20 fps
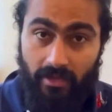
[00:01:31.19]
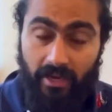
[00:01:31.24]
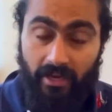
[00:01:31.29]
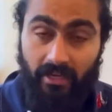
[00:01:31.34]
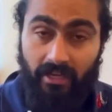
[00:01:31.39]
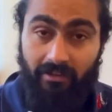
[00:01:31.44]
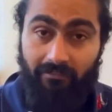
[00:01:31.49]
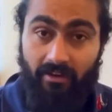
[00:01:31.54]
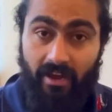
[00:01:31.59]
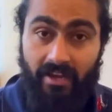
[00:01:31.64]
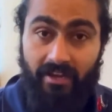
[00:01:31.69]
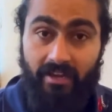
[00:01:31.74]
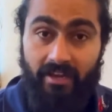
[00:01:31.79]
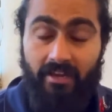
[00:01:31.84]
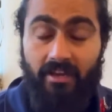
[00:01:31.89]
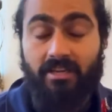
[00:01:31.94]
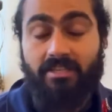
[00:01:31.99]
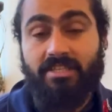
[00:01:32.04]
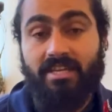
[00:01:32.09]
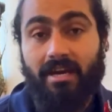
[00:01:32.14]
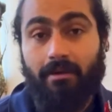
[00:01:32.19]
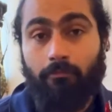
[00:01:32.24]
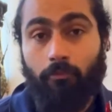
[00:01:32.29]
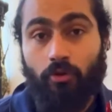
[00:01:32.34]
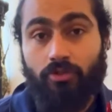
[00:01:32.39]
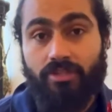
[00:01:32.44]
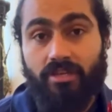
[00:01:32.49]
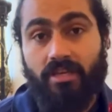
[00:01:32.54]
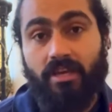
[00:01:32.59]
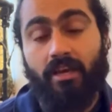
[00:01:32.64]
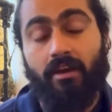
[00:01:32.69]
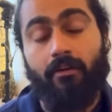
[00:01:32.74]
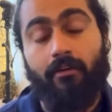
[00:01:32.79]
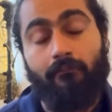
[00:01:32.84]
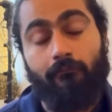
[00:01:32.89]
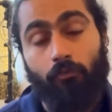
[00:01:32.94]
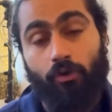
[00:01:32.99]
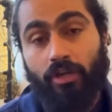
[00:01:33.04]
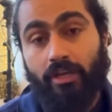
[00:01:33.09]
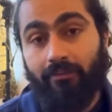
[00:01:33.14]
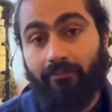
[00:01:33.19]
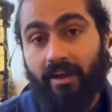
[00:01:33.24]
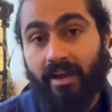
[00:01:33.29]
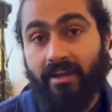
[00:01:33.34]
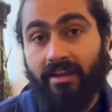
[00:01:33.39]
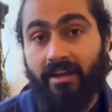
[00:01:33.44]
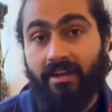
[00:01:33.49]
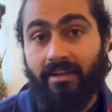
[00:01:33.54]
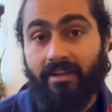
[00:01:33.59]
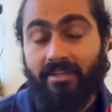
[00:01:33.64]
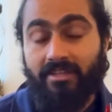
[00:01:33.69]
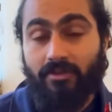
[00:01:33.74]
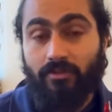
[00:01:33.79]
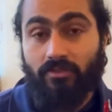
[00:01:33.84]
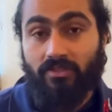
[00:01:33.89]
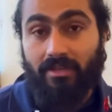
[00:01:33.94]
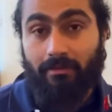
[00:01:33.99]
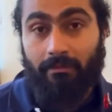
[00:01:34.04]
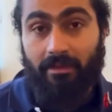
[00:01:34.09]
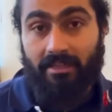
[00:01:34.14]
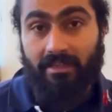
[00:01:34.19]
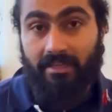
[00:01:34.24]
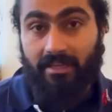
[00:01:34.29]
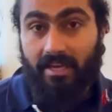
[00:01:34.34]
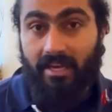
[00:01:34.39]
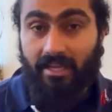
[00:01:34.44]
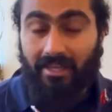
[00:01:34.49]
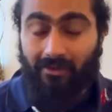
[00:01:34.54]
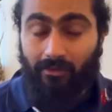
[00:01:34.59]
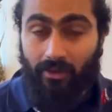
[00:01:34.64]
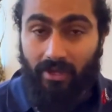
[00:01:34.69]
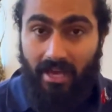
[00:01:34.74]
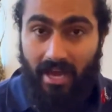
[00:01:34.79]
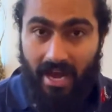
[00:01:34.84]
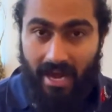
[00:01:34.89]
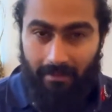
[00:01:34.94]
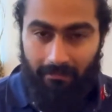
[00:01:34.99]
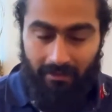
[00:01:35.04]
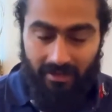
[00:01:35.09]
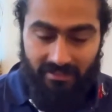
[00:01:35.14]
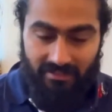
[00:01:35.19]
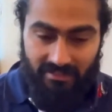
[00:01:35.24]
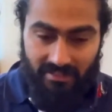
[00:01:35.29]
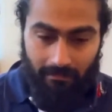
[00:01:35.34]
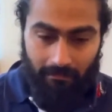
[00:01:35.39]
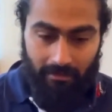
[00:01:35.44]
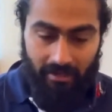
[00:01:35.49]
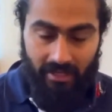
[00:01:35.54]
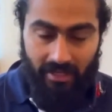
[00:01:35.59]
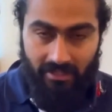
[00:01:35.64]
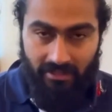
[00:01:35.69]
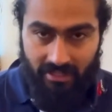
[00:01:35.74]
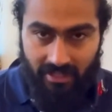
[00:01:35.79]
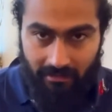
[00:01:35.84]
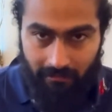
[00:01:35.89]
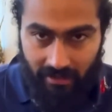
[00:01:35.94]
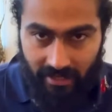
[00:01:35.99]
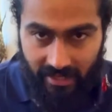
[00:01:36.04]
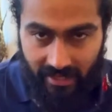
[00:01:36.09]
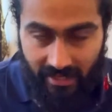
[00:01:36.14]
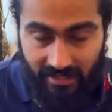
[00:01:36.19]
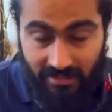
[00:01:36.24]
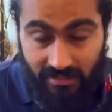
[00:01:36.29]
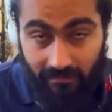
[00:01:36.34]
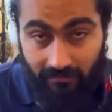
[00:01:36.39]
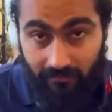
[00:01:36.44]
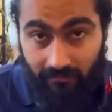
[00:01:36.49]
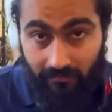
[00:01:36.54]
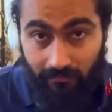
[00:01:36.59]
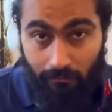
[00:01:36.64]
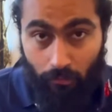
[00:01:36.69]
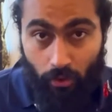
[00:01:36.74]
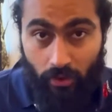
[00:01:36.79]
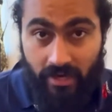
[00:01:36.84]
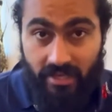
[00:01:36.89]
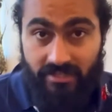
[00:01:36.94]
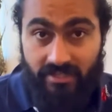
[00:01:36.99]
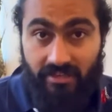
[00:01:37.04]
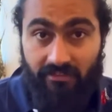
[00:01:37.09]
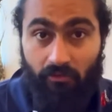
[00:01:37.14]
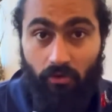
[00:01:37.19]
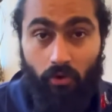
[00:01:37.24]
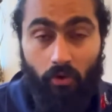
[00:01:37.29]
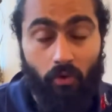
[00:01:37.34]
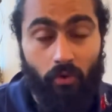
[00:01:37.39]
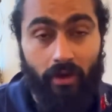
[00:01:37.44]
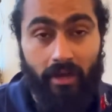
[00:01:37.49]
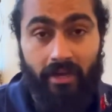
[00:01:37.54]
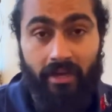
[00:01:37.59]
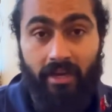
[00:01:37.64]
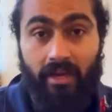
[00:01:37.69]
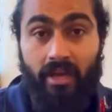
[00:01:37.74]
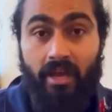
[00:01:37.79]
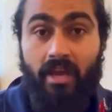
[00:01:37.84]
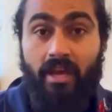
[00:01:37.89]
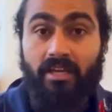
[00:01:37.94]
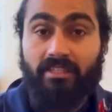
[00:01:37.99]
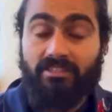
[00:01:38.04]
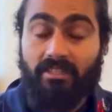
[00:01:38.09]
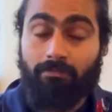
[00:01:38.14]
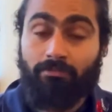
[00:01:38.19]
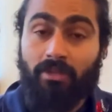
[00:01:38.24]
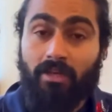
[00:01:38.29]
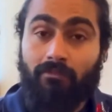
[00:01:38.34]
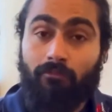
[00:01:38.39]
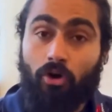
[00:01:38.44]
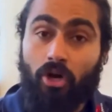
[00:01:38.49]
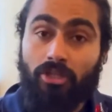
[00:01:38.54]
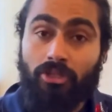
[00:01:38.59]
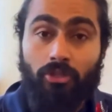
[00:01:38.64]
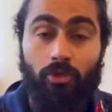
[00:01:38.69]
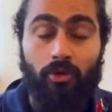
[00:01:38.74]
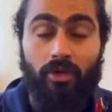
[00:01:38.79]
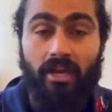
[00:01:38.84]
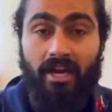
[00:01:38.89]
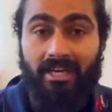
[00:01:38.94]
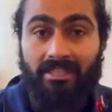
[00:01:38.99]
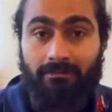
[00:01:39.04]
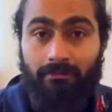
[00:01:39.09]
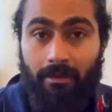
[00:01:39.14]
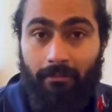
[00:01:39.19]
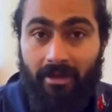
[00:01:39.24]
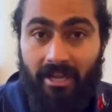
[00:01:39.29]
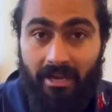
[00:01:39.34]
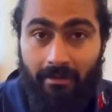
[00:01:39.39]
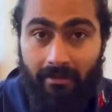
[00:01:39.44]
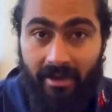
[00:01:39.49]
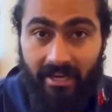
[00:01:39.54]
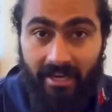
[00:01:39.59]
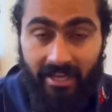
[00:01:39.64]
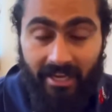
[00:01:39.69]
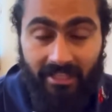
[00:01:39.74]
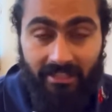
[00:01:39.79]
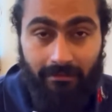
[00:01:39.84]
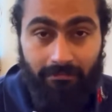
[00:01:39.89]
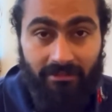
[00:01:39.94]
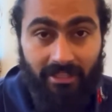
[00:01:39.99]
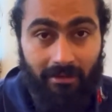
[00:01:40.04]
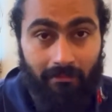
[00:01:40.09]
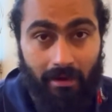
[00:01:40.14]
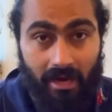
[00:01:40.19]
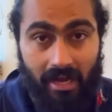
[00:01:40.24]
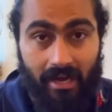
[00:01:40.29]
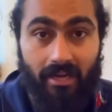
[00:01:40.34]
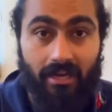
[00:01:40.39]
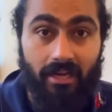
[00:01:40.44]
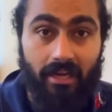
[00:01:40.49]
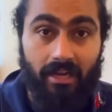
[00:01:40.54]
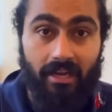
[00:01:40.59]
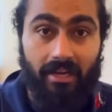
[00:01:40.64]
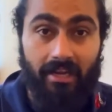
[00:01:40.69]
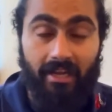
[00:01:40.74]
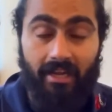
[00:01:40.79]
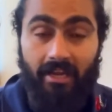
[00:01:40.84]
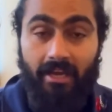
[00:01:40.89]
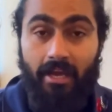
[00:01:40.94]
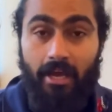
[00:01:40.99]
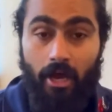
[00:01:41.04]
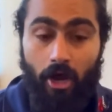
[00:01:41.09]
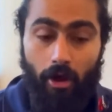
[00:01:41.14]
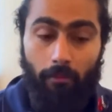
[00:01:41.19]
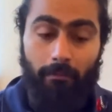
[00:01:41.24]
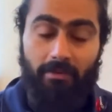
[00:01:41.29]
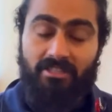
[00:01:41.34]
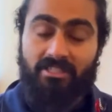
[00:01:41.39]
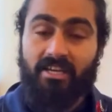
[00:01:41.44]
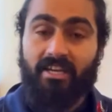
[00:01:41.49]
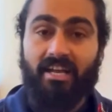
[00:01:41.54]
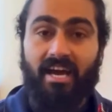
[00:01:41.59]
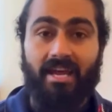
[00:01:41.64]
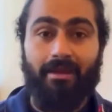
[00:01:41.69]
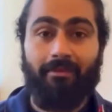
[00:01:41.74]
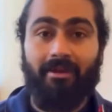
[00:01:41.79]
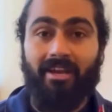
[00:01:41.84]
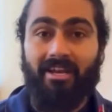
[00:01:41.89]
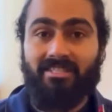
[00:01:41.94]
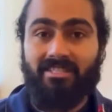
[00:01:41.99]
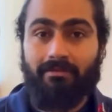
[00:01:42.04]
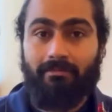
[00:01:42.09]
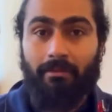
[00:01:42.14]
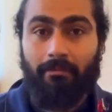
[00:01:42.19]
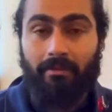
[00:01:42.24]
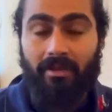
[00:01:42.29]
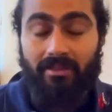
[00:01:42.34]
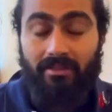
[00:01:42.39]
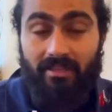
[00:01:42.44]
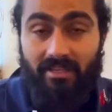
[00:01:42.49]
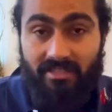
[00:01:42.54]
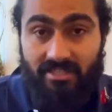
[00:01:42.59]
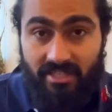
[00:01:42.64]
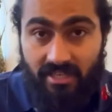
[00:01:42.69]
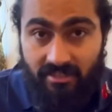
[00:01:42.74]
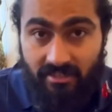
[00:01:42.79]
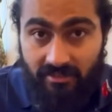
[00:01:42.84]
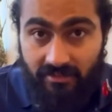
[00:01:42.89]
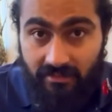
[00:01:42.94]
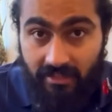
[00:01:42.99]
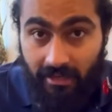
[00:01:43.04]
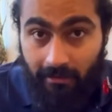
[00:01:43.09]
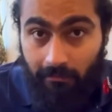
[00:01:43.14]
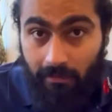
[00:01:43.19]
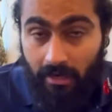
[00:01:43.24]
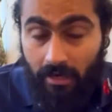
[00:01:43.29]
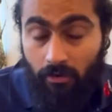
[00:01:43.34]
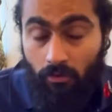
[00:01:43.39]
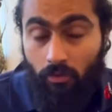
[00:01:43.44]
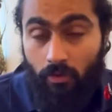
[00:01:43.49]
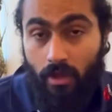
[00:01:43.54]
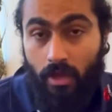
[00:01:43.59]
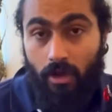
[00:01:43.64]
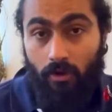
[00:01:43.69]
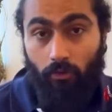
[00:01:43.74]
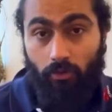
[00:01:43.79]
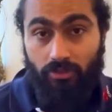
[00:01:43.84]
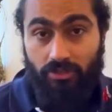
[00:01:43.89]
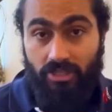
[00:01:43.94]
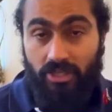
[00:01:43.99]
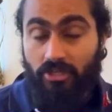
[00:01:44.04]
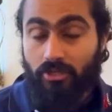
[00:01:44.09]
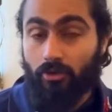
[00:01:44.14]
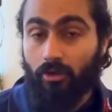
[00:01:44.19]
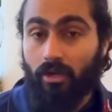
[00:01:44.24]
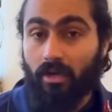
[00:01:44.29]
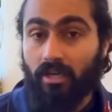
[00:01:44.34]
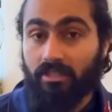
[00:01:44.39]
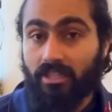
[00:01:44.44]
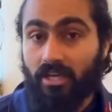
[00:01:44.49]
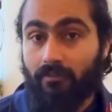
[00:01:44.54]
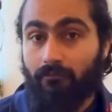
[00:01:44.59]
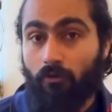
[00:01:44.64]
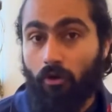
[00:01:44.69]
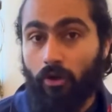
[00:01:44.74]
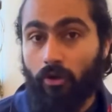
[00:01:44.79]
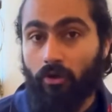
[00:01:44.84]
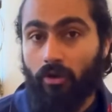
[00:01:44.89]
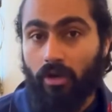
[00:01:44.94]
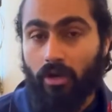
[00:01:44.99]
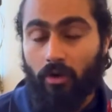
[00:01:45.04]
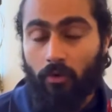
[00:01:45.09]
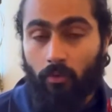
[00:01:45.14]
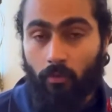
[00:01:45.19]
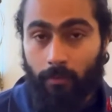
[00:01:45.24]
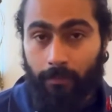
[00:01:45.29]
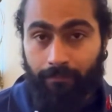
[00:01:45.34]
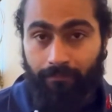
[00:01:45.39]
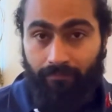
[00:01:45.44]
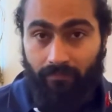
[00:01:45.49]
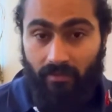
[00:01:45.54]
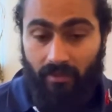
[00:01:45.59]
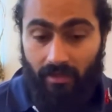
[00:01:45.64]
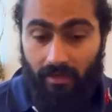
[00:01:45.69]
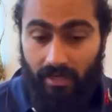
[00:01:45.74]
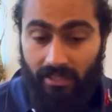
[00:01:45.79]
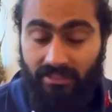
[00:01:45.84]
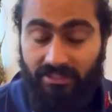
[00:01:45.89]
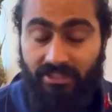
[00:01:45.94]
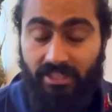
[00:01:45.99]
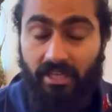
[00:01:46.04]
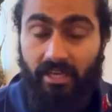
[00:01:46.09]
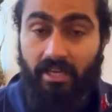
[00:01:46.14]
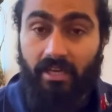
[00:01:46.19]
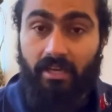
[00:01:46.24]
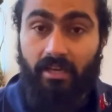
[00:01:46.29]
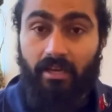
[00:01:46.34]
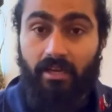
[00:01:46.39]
एक डिवाइन एनर्जी आपको चाहिए वो डिवाइन एनर्जी उससे मिलती है क्योंकि आपके सपने इतने बड़े हैं सिर्फ बोलने से वो होंगे नहीं जब तक वो अंदरूनी आत्मा में नहीं बैठेंगे तब तक बाहर नहीं निकलेंगे और पिछले ढाई महीने से मैं अपने अंदर चेंजेस देख पा रहा हूँ उस चीज़ को लगातार फॉलो कर रहा हूँ अच्छे